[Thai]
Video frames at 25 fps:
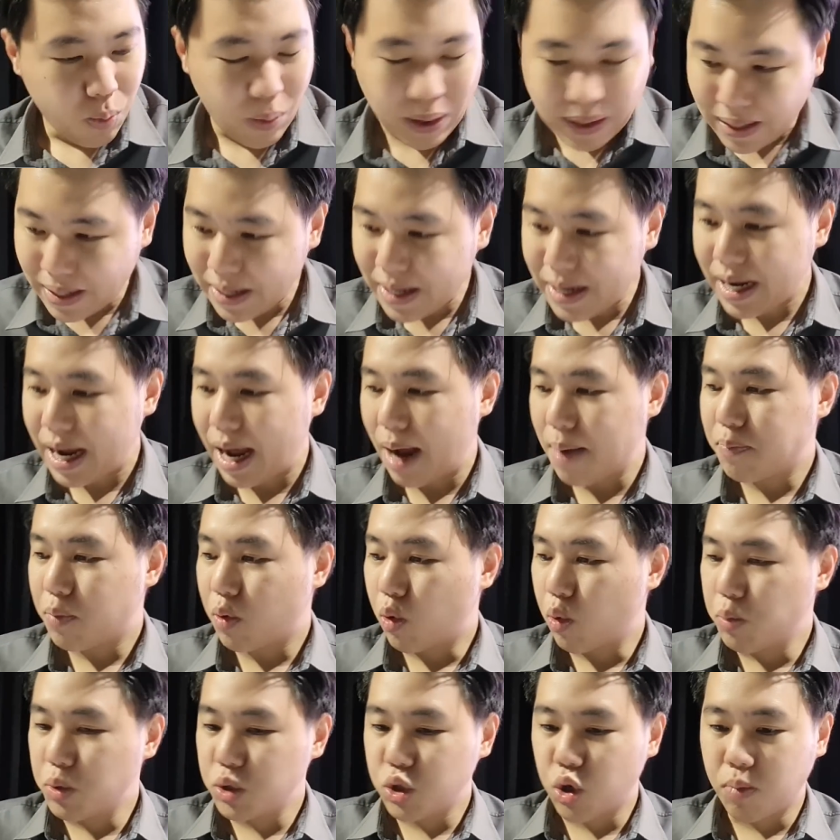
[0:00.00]
วันนี้ครับ
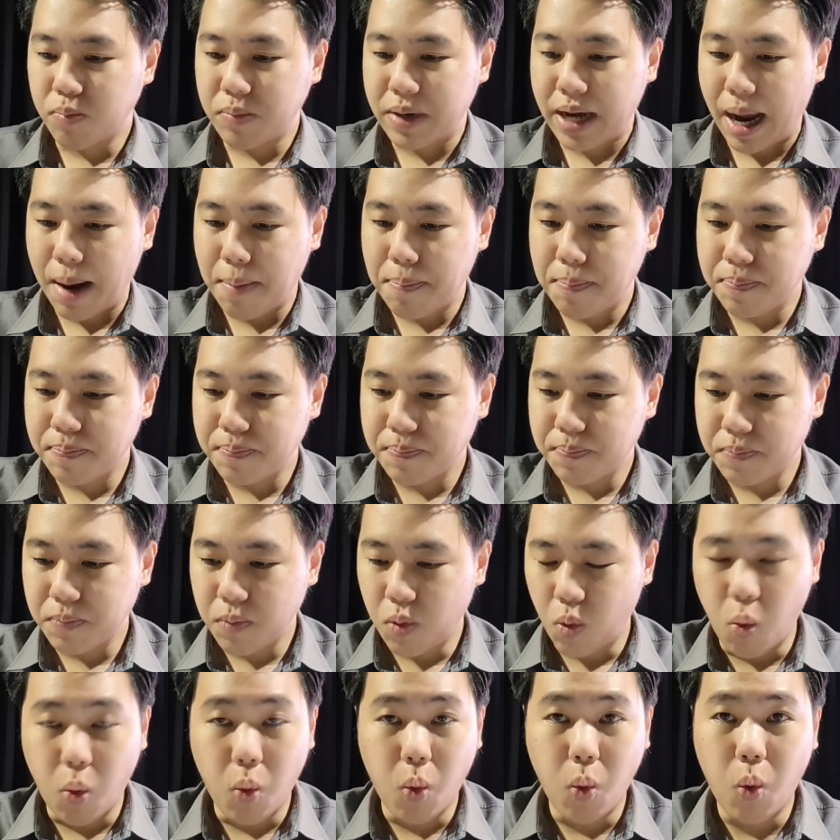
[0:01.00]
คุณผู้ชมครับ
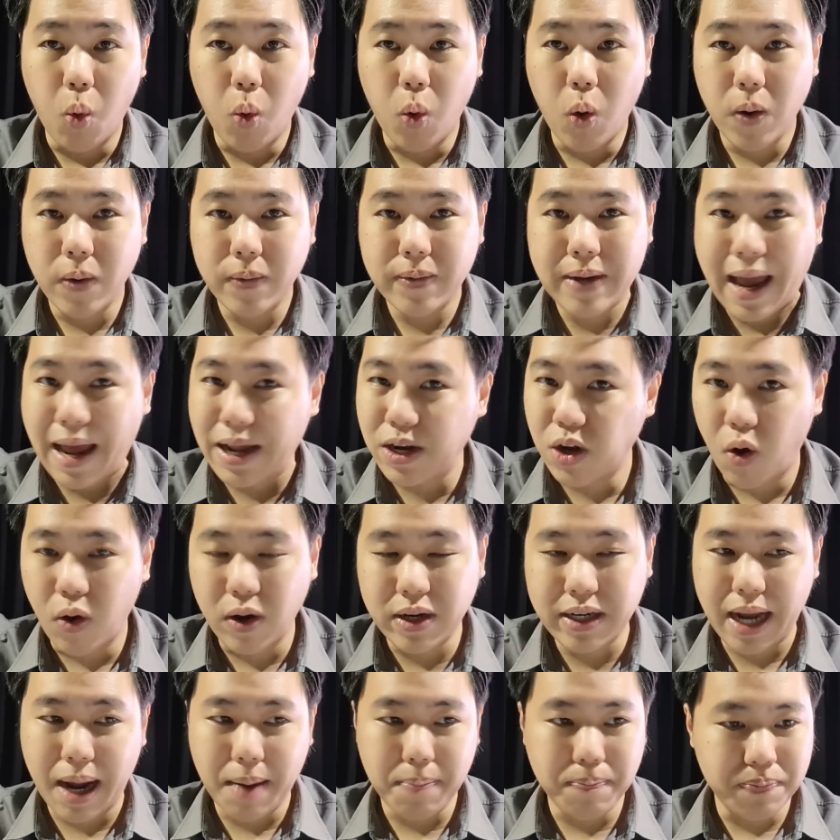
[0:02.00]
โอ้โหแน่นอ
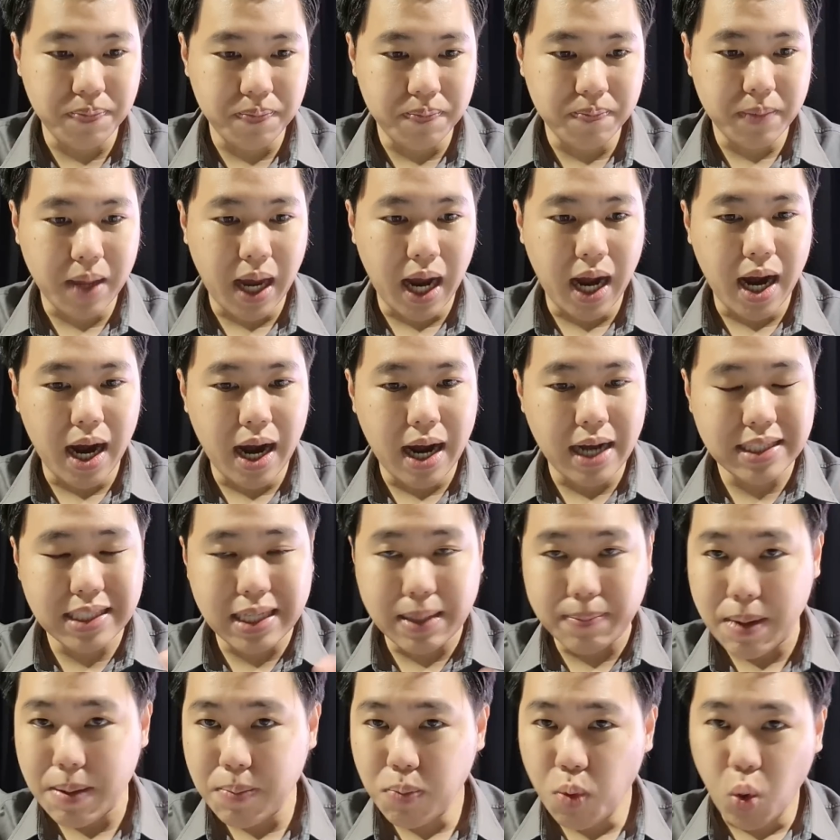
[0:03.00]
นครับเอ่อ
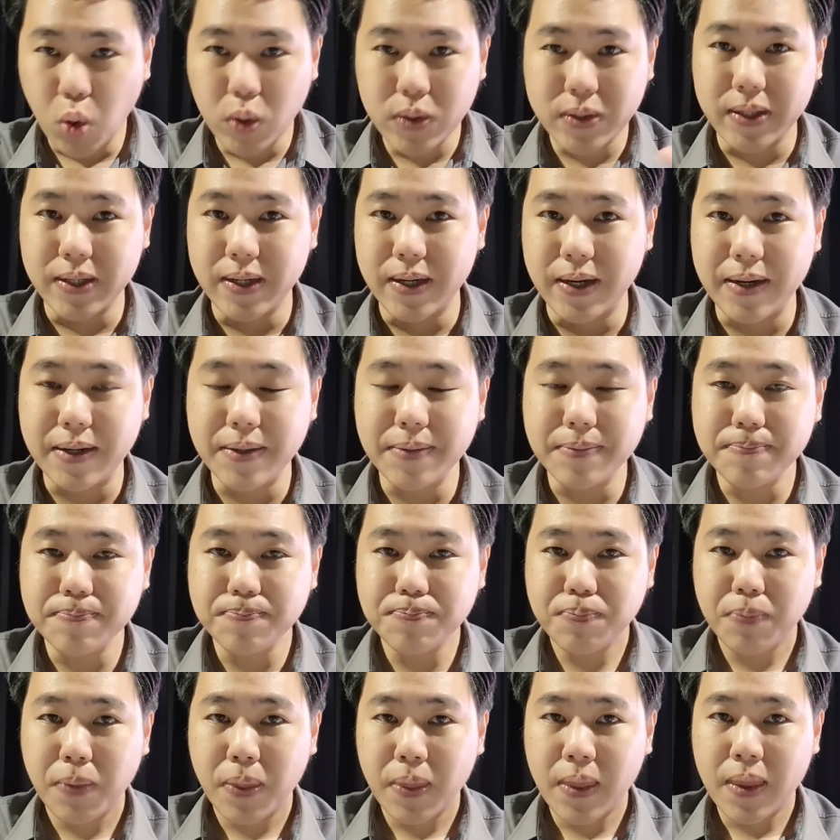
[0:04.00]
จะไม่พูดถึง
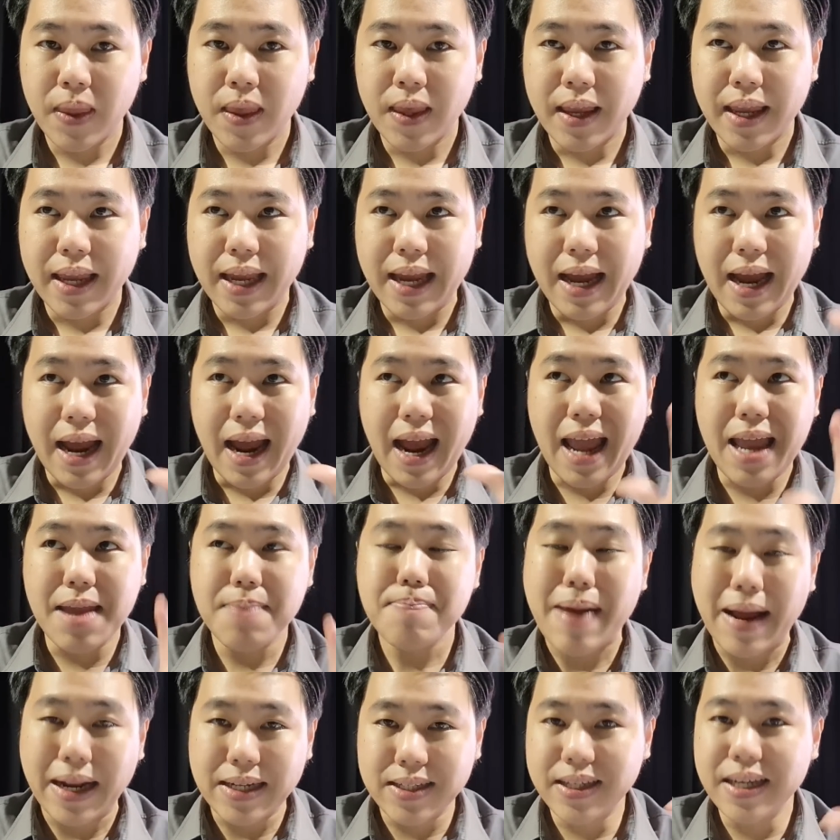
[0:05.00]
ไอ้
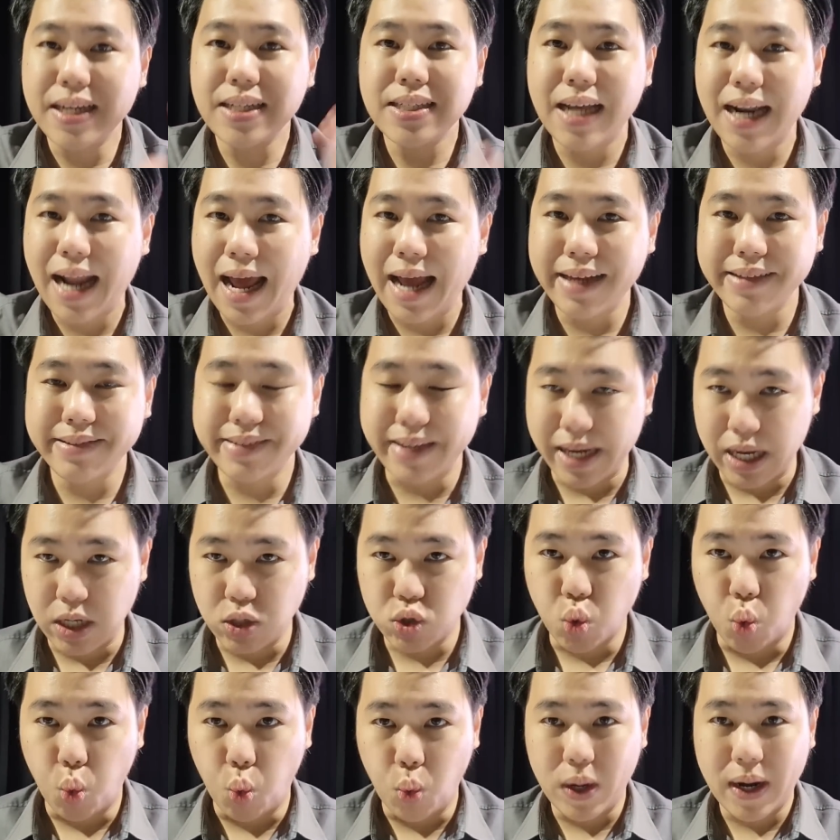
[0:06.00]
แมตช์ที่ชนะ สี่
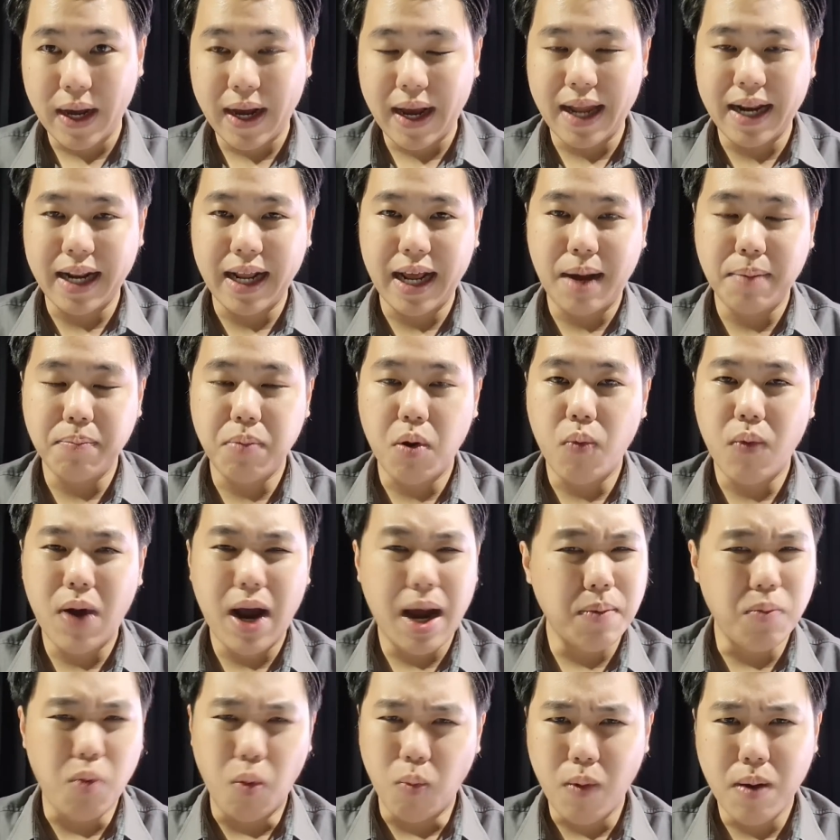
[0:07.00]
ศูนย์ แล้วกันครับเพราะ
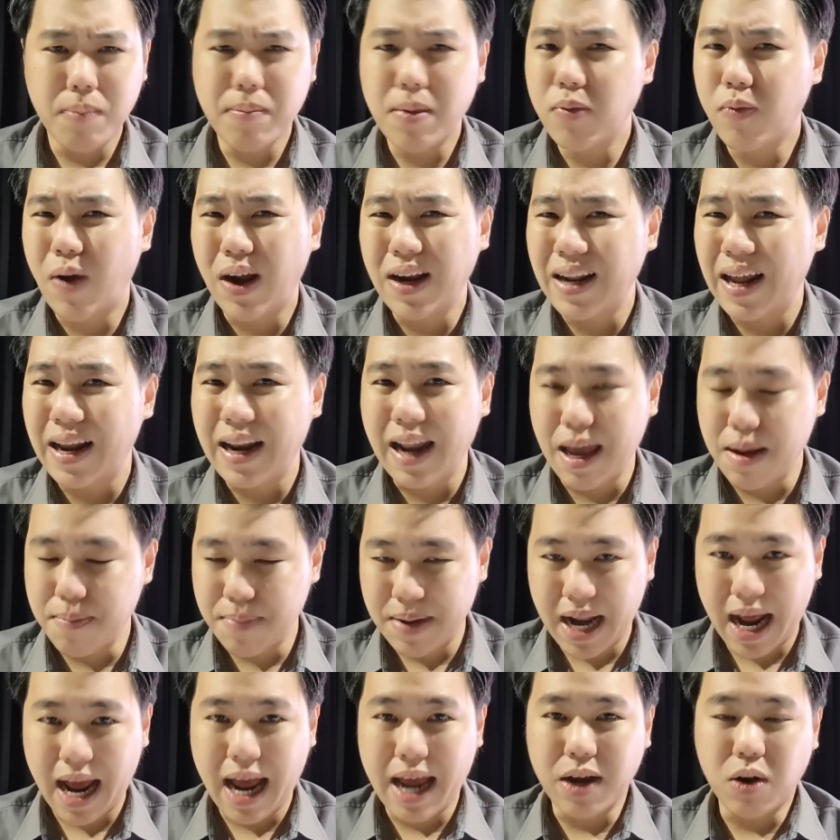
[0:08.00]
ว่าผมว่ามันวัดอะไร
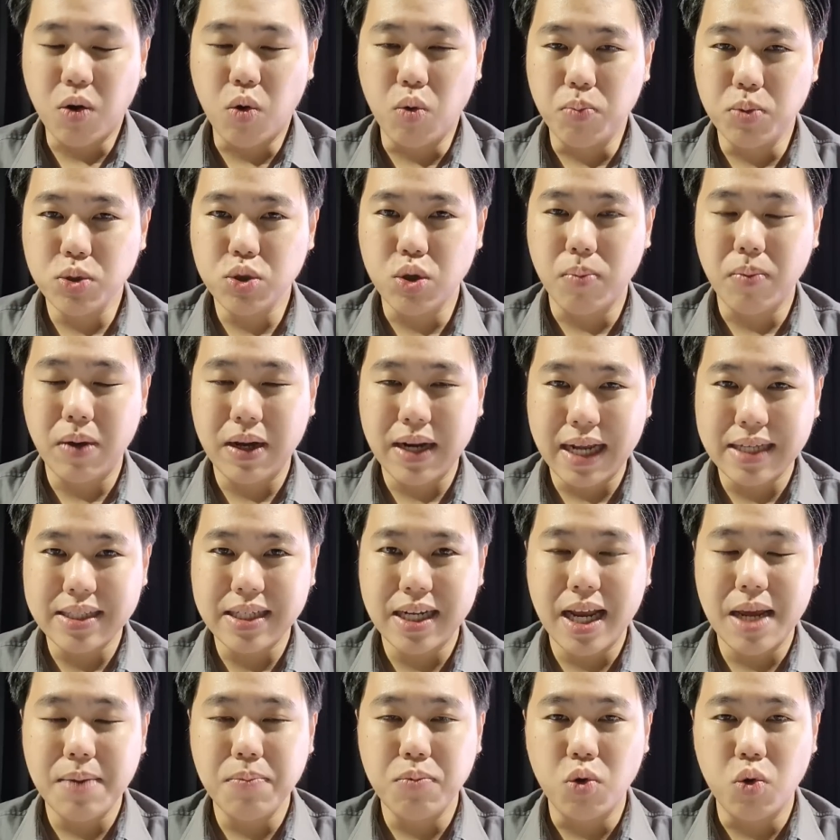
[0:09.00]
ไม่ได้คุณผู้ชมก็น่า
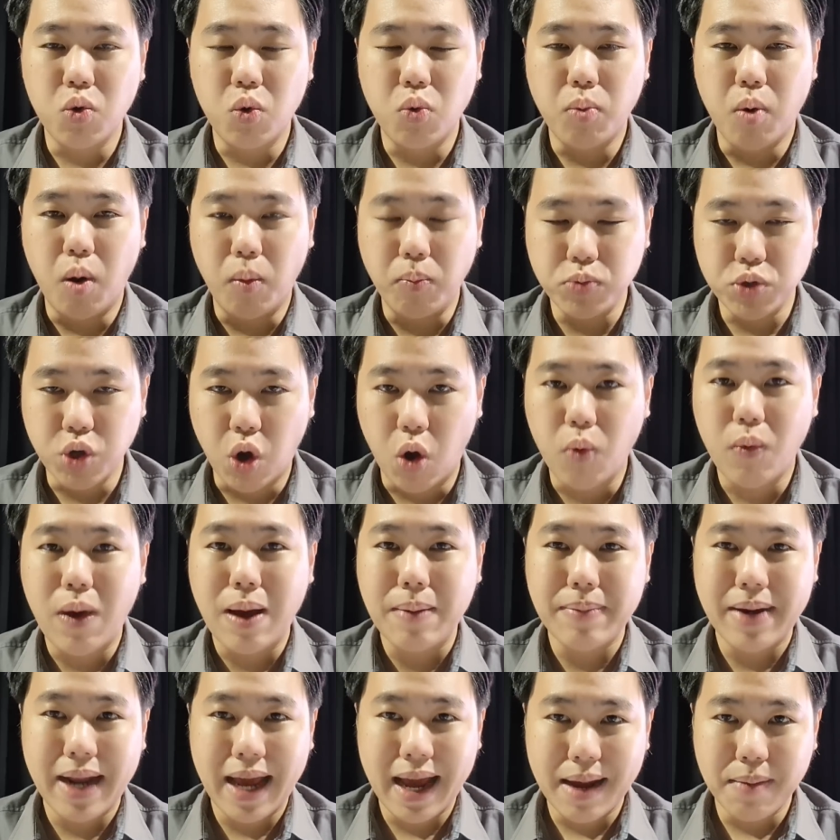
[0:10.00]
จะได้ดูผมสอง
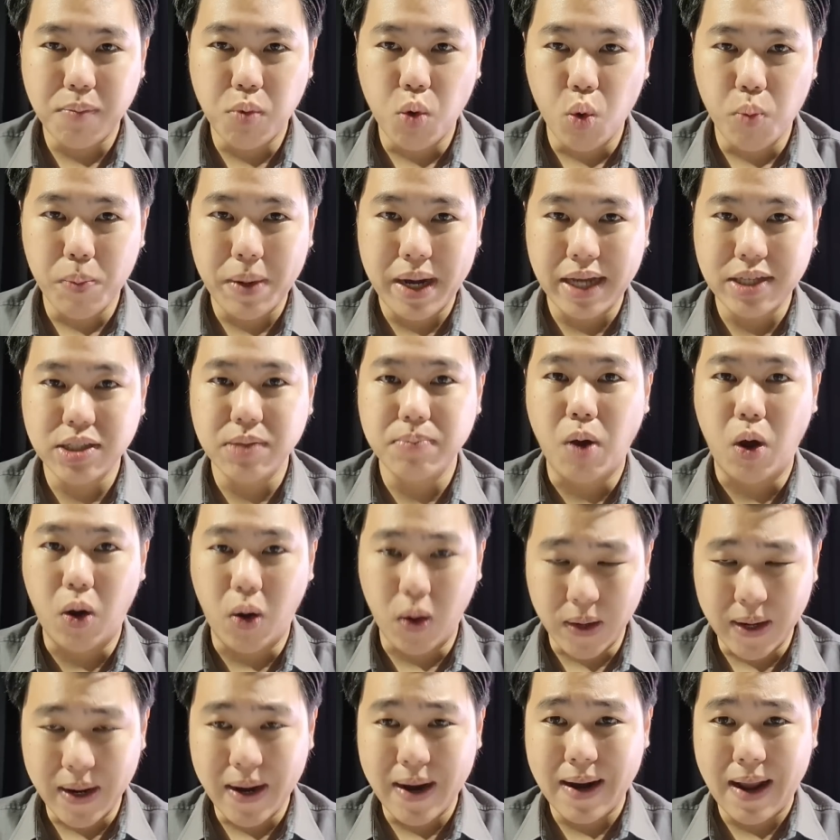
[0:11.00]
วันไปแล้วพูดไปใน Sport
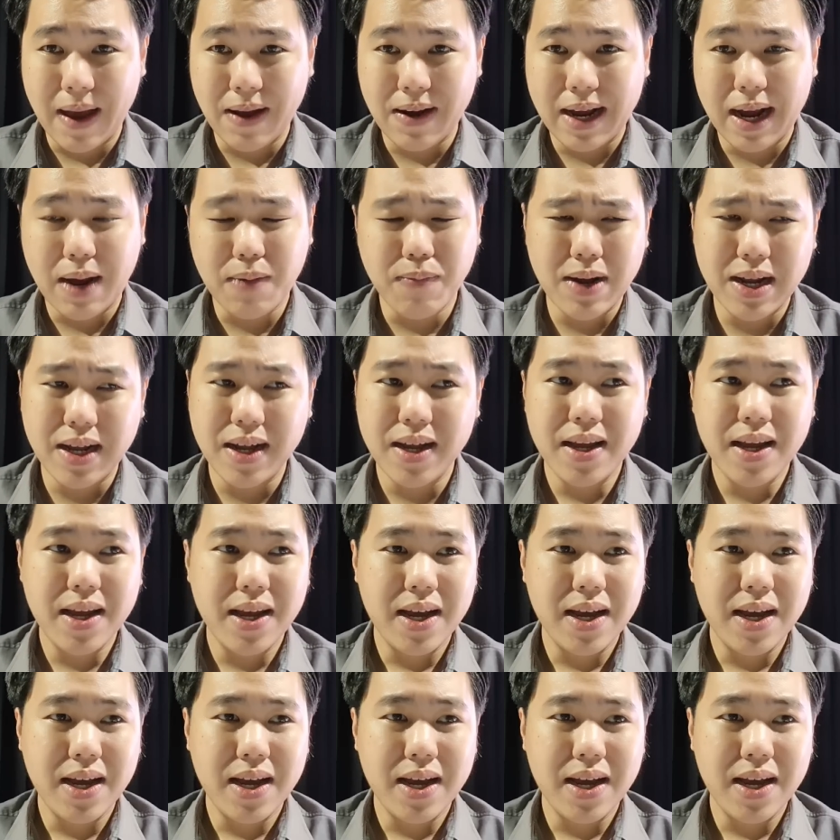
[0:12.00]
Corner แล้วนะครับว่า